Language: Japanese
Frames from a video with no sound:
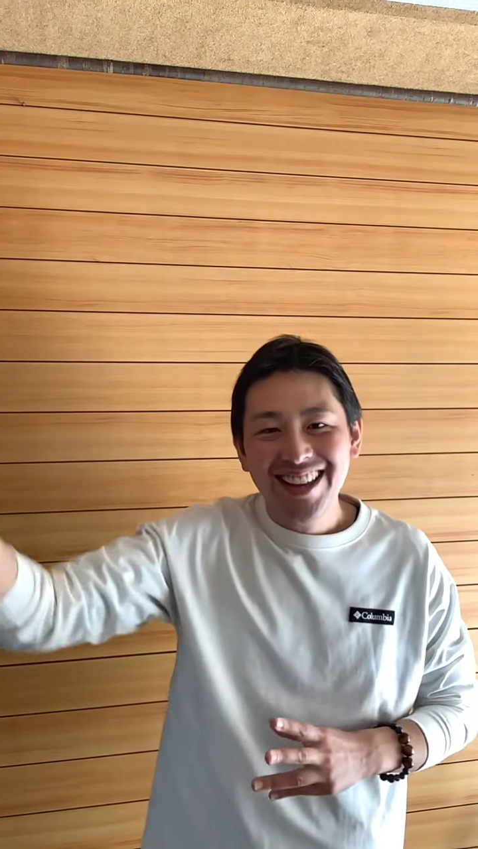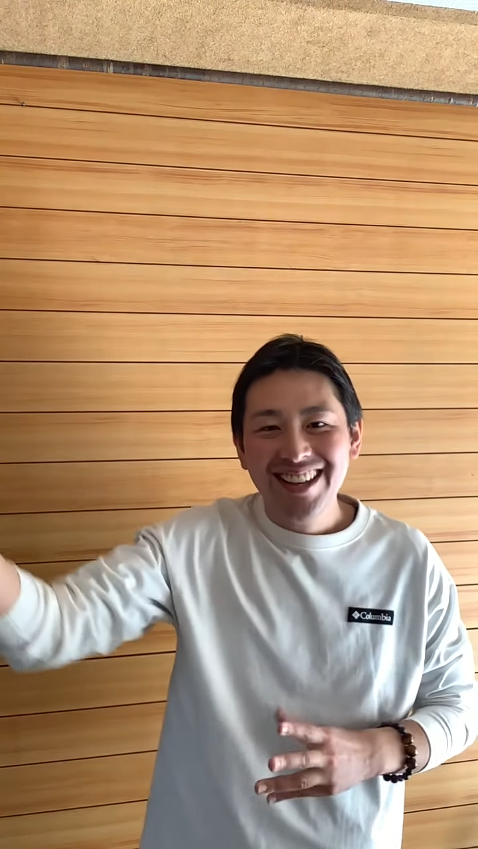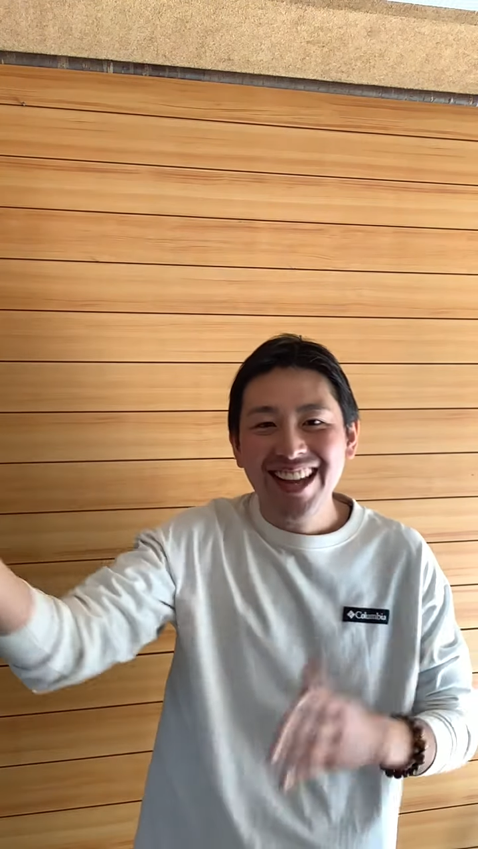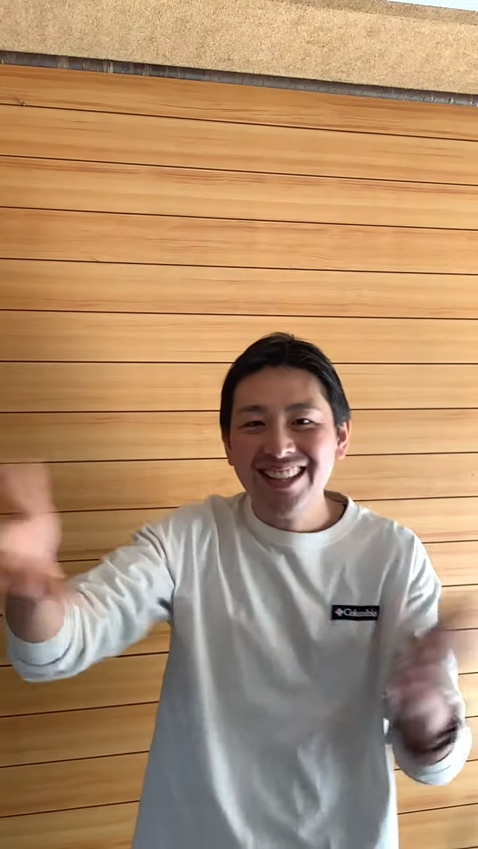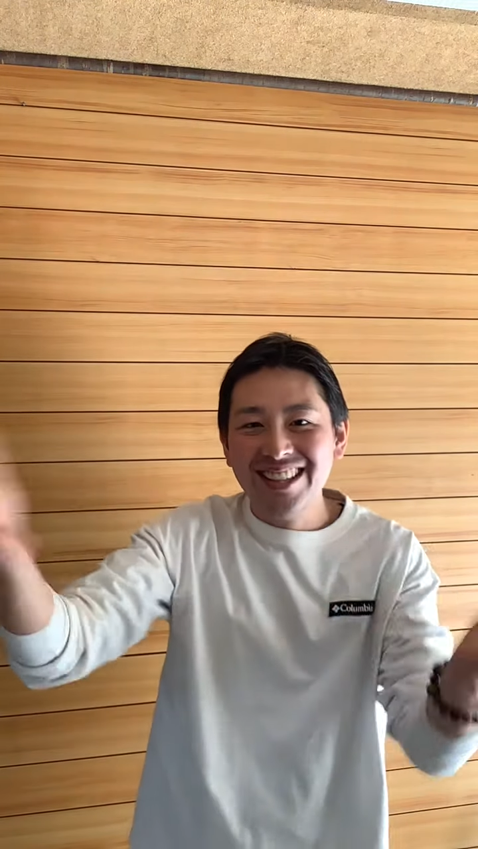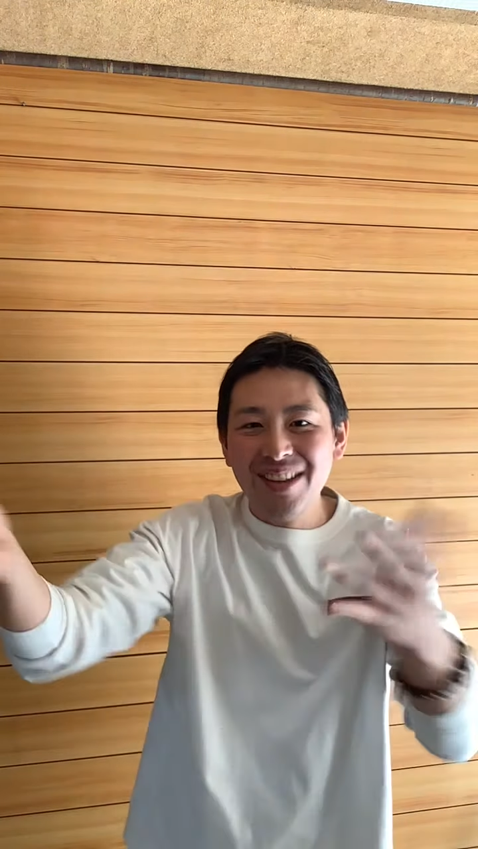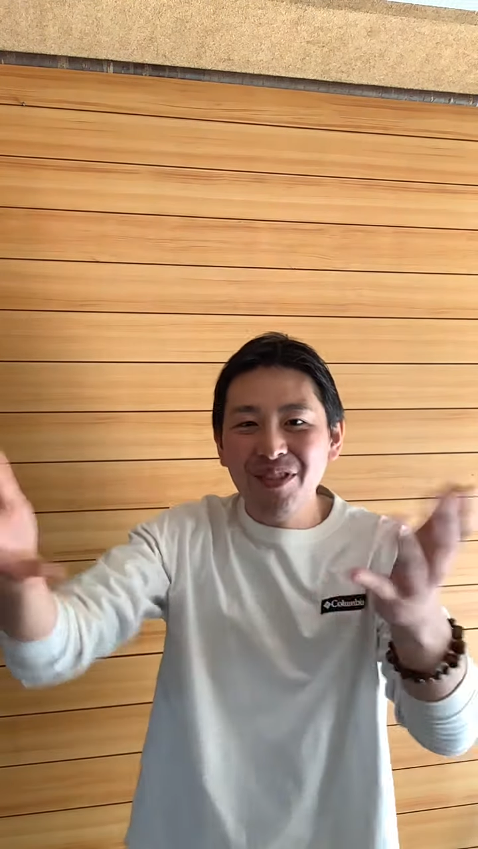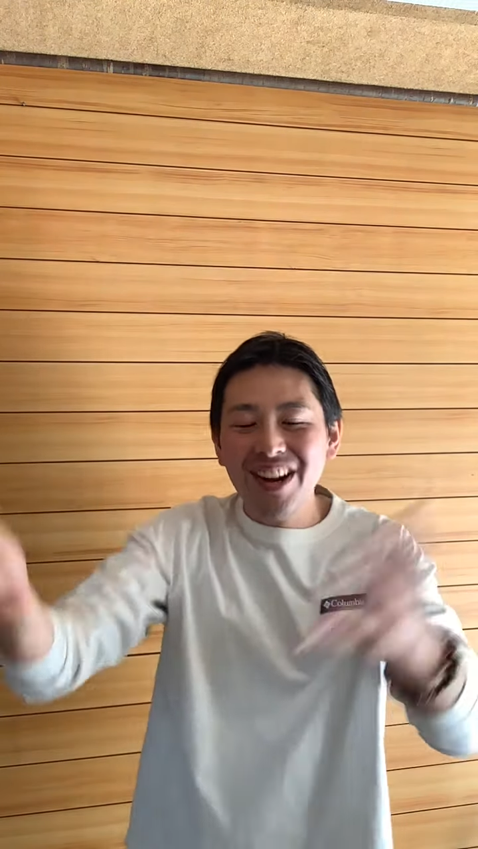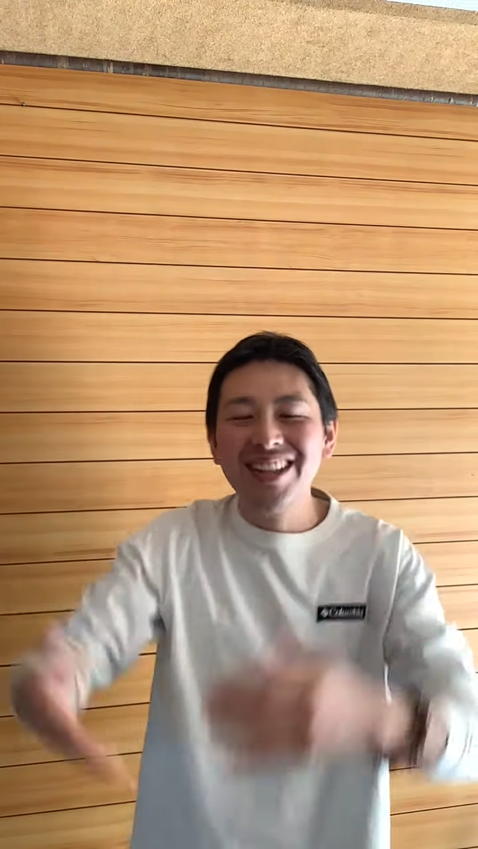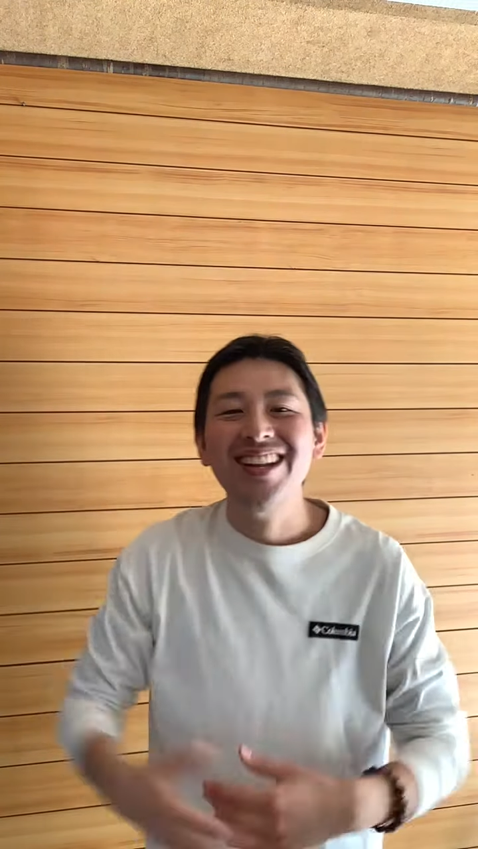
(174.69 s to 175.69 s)
やって
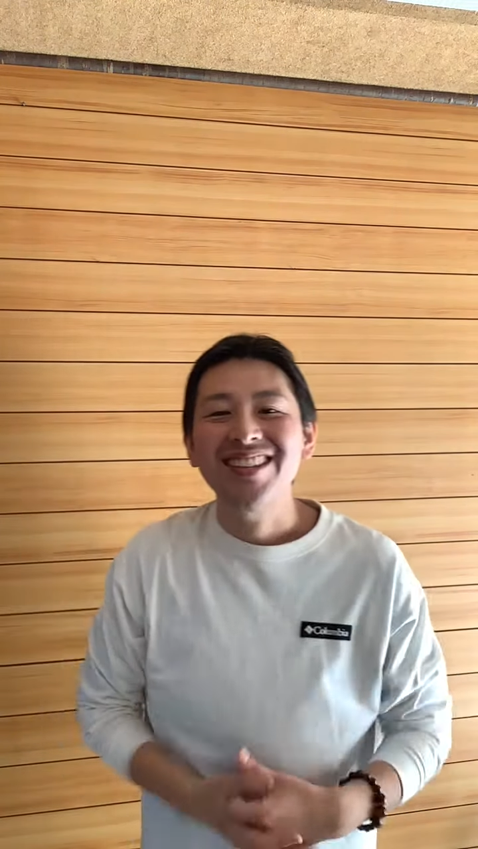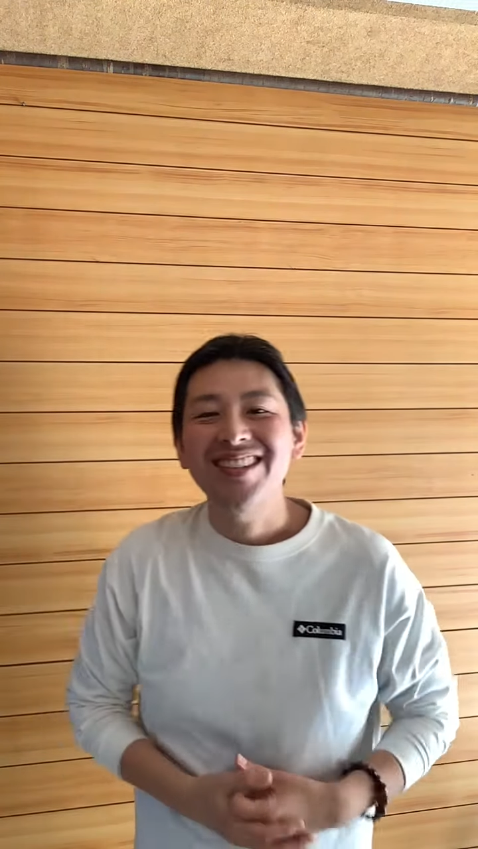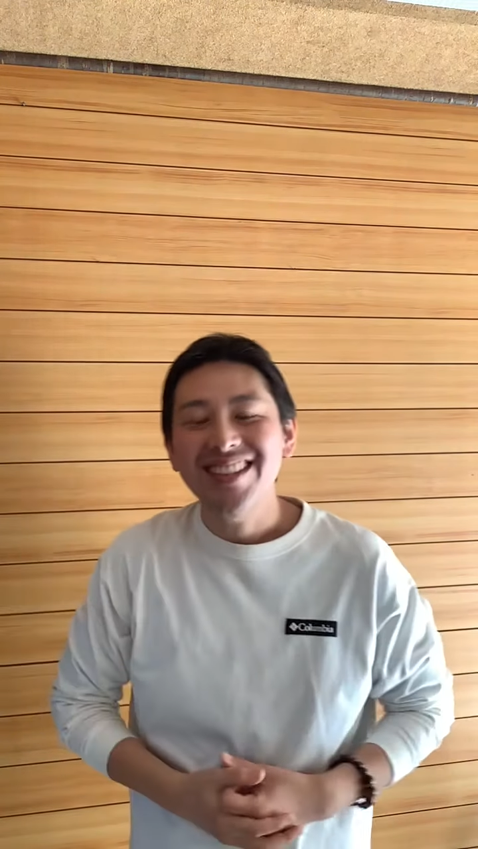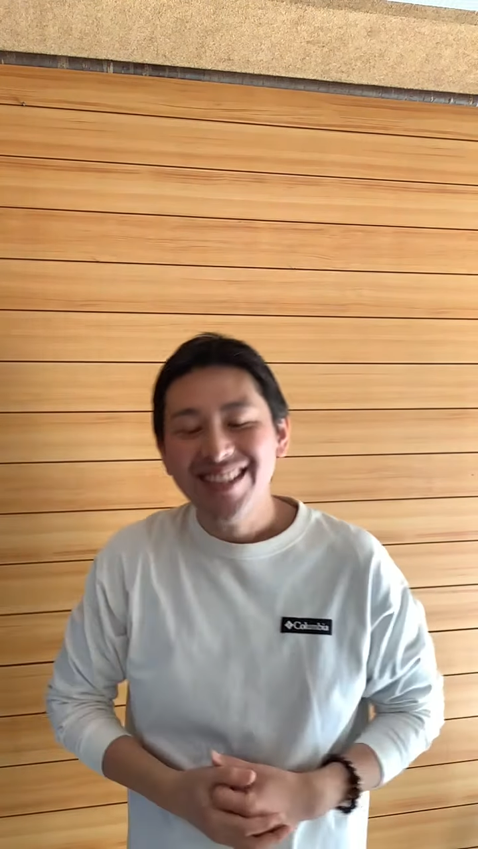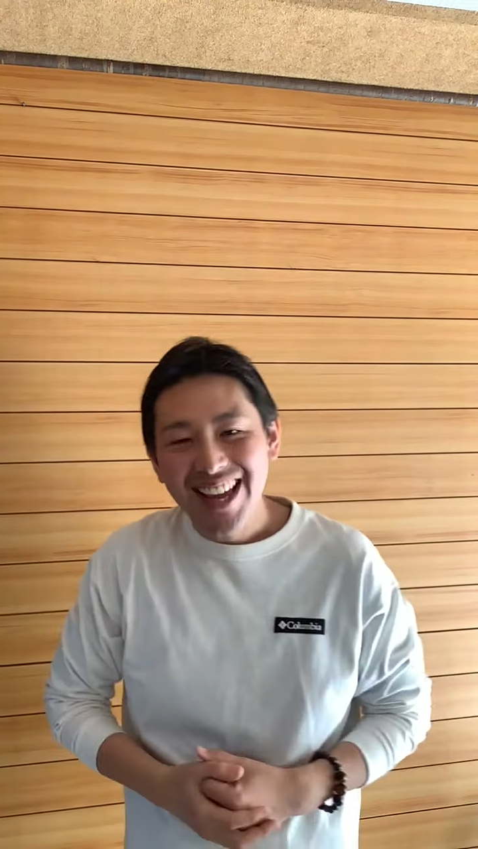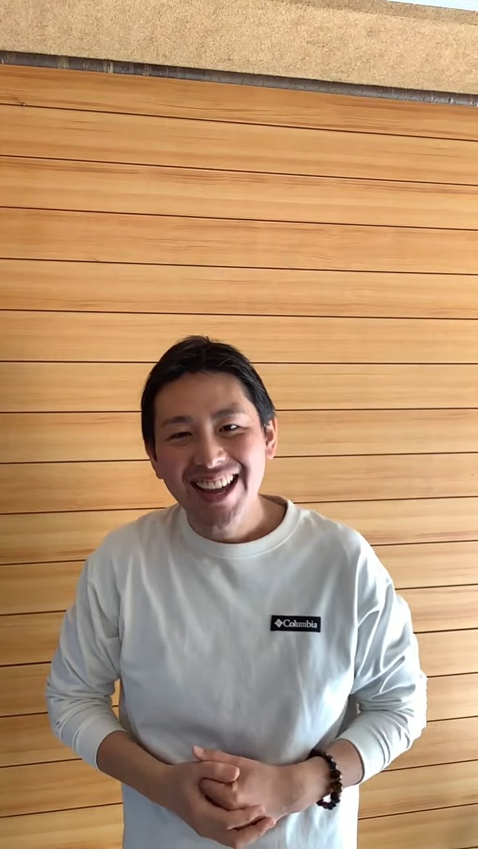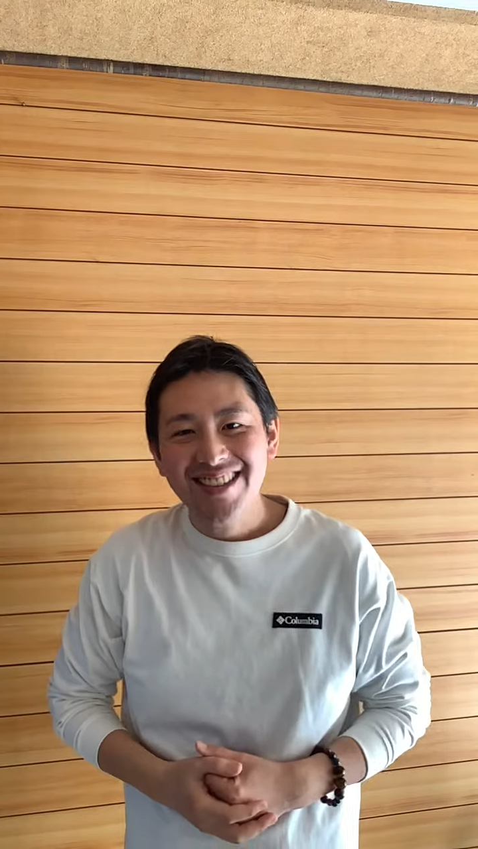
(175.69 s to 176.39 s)
もらったりするんですね。